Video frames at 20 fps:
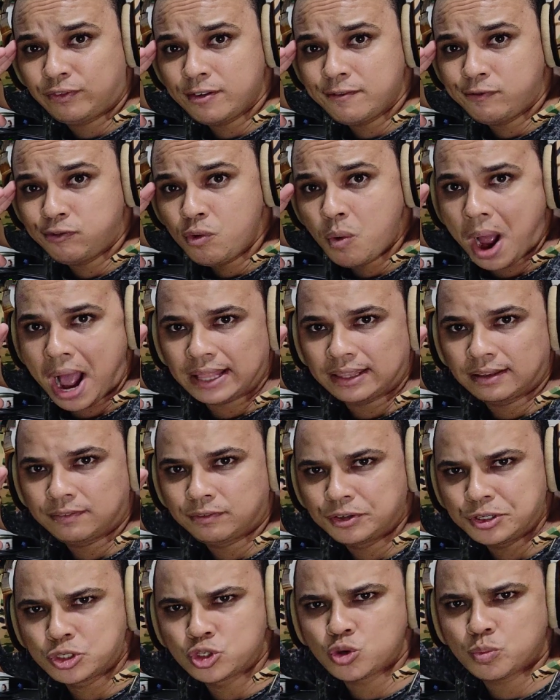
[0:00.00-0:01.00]
foi voada,
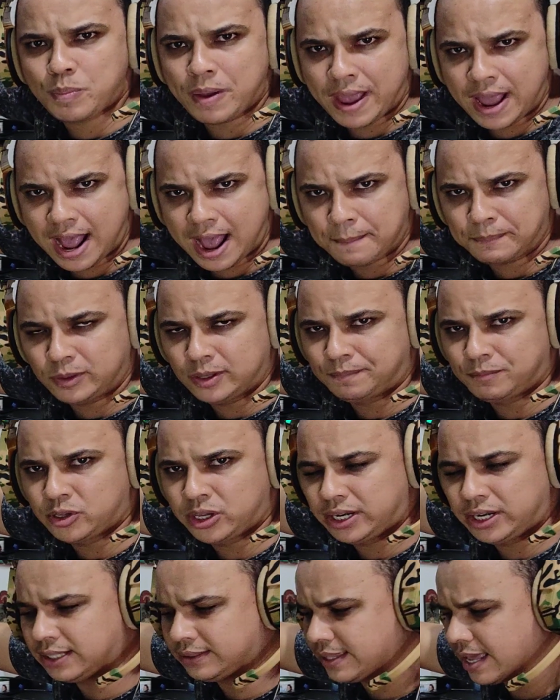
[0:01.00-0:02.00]
foi super rápida.
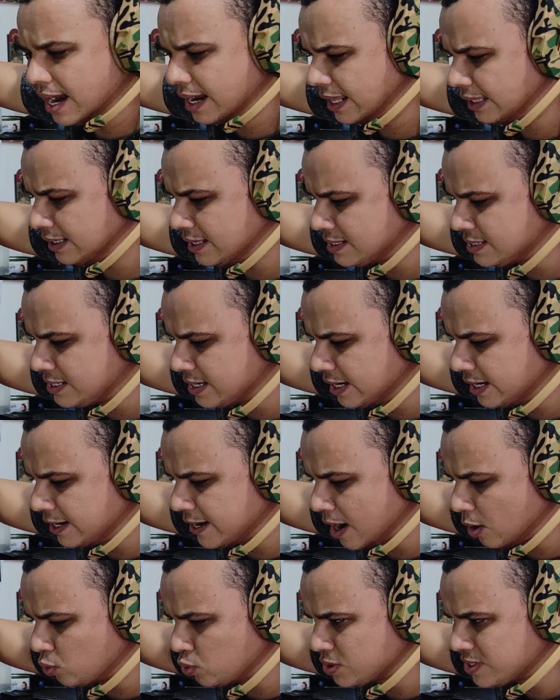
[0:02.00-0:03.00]
Queria até agradecer aí
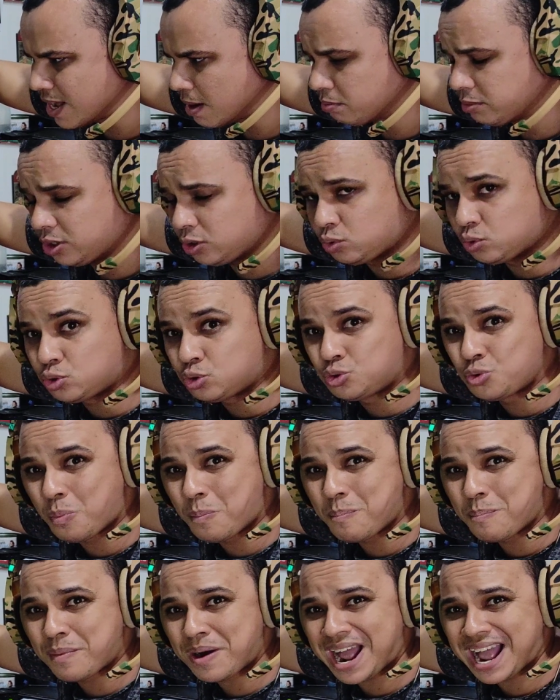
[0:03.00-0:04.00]
aos amigos do
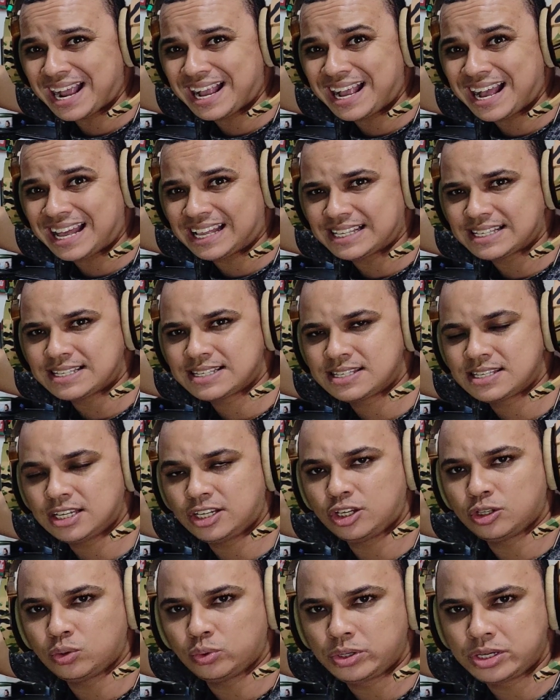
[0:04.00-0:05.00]

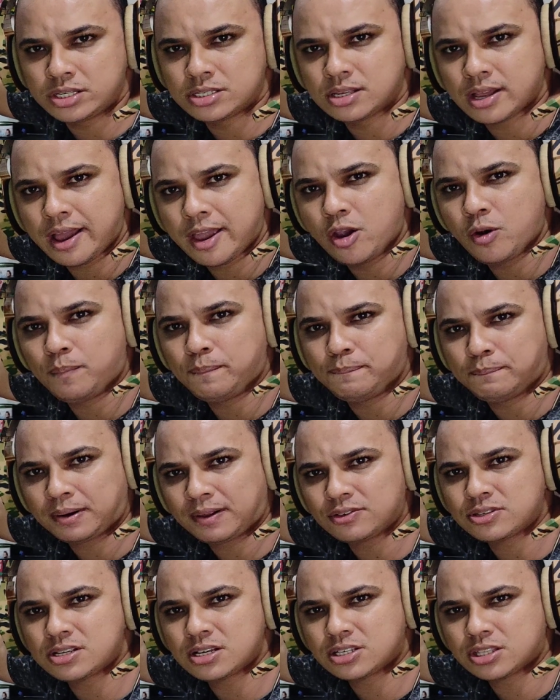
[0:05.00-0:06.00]
Magazine Luiza. Eu,
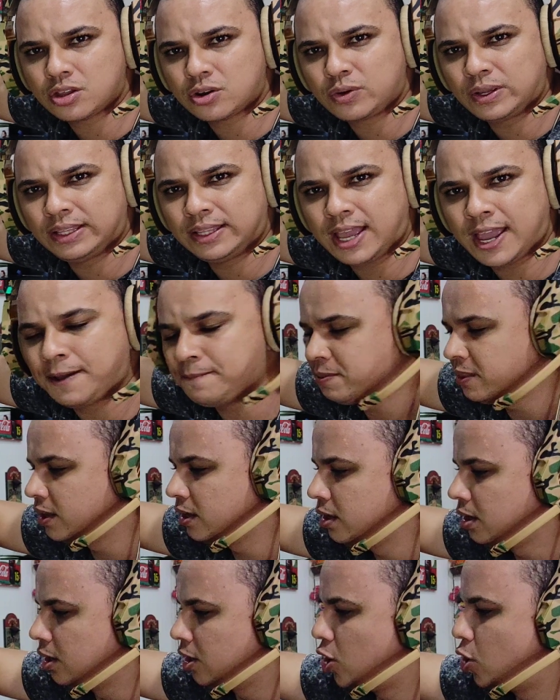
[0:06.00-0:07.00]
para vocês terem uma ideia,
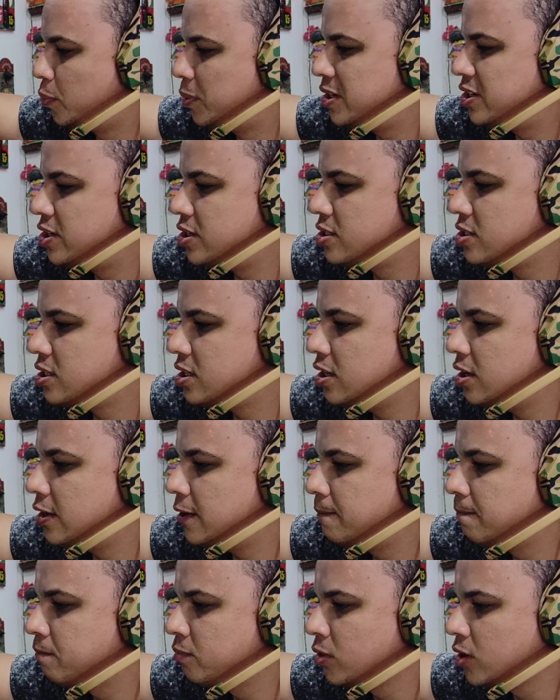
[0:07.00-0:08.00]
eu pedi
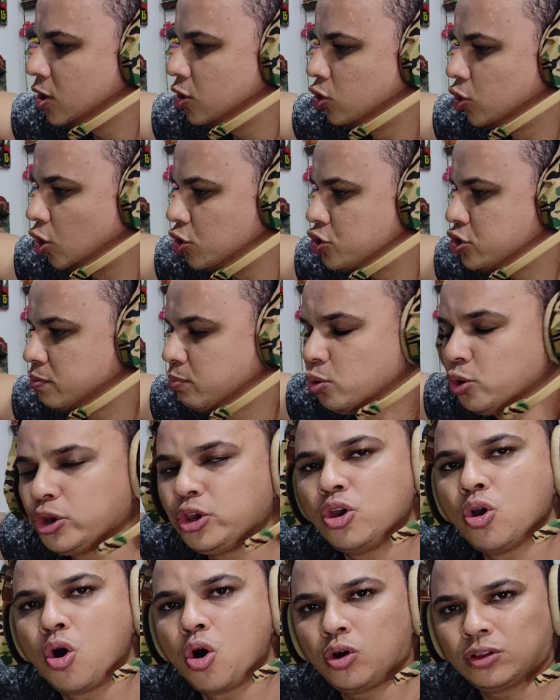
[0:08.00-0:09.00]
esse
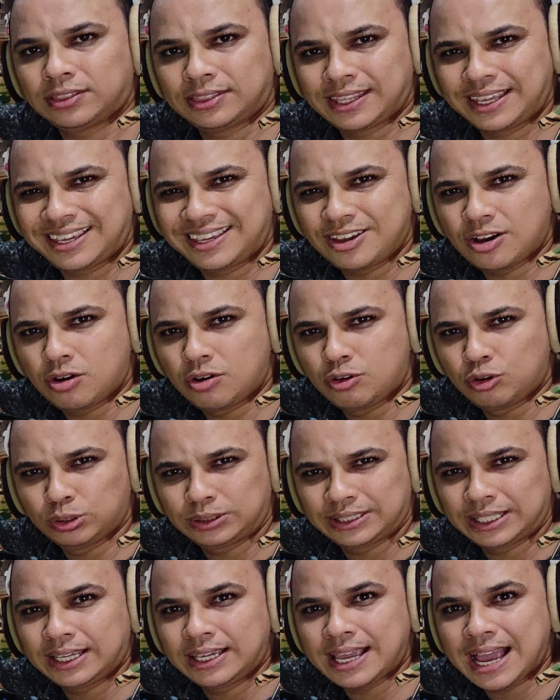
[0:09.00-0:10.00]
notebook ontem,
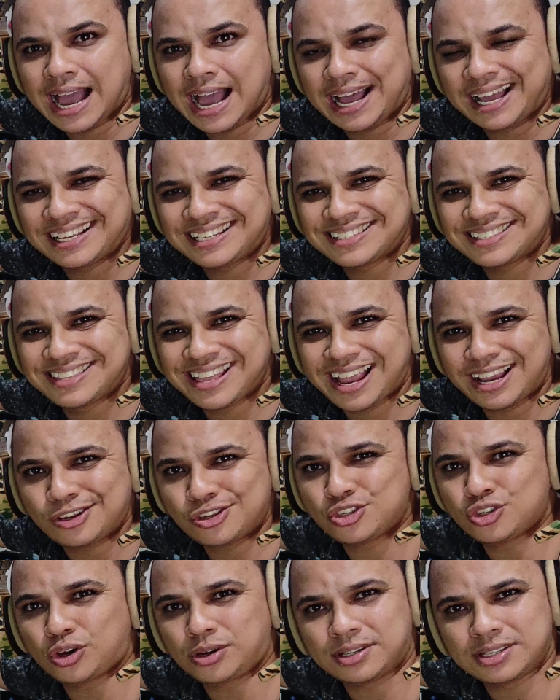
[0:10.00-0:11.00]
ontem às
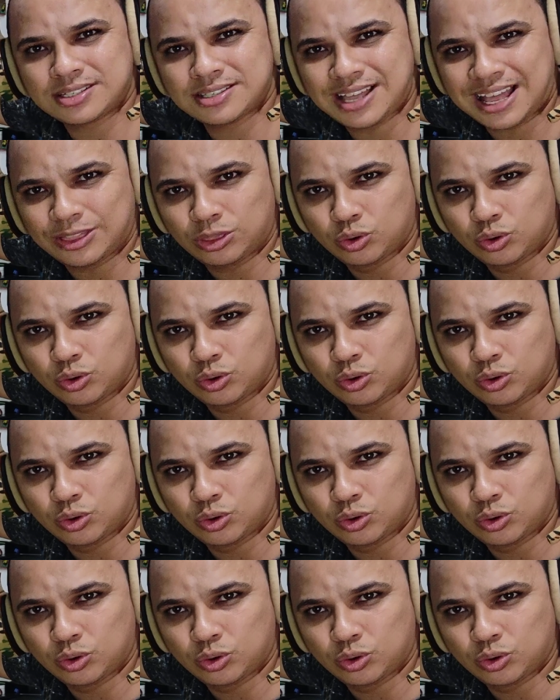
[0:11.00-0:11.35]
10 horas da